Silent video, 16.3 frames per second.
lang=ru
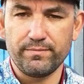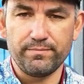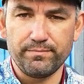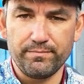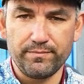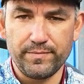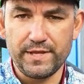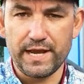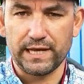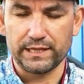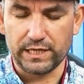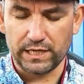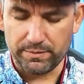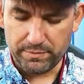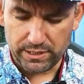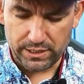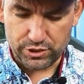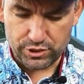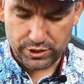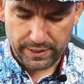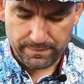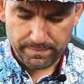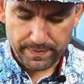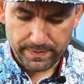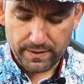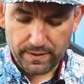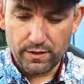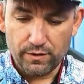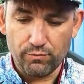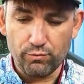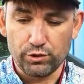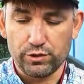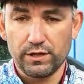некоторых мелочей.
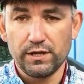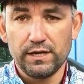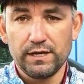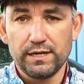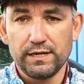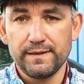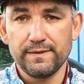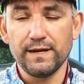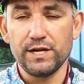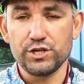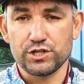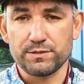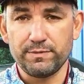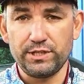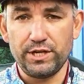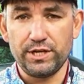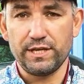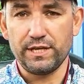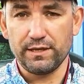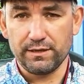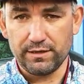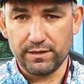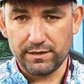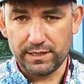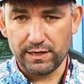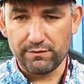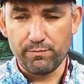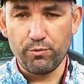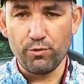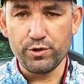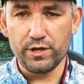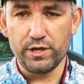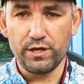Вот. Дальше, смотрите, э, как вы
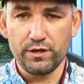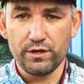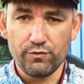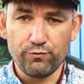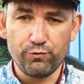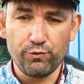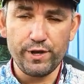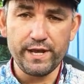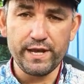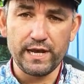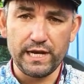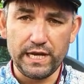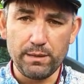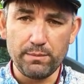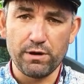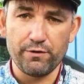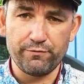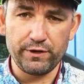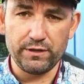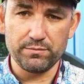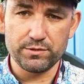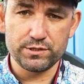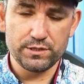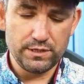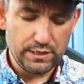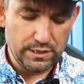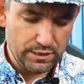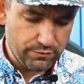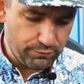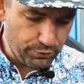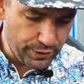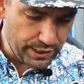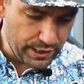поняли, Фуэга либо Фримс.
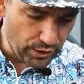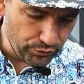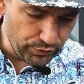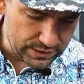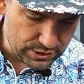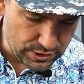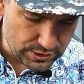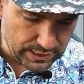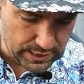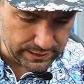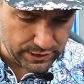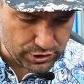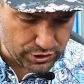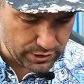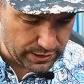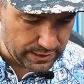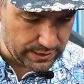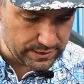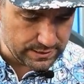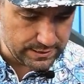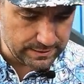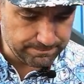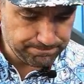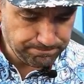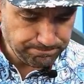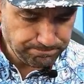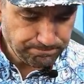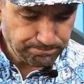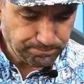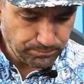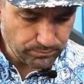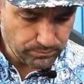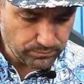Фуэга у нас цена начинается,
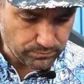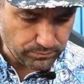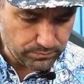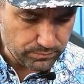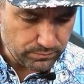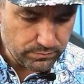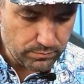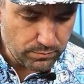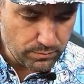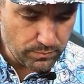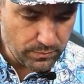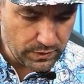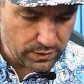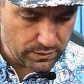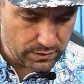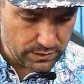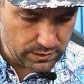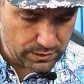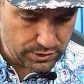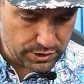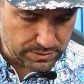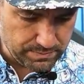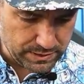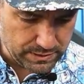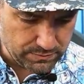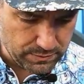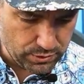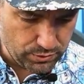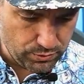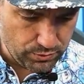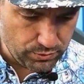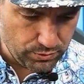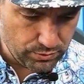э, сейчас
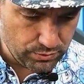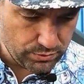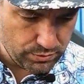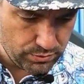посмотрю,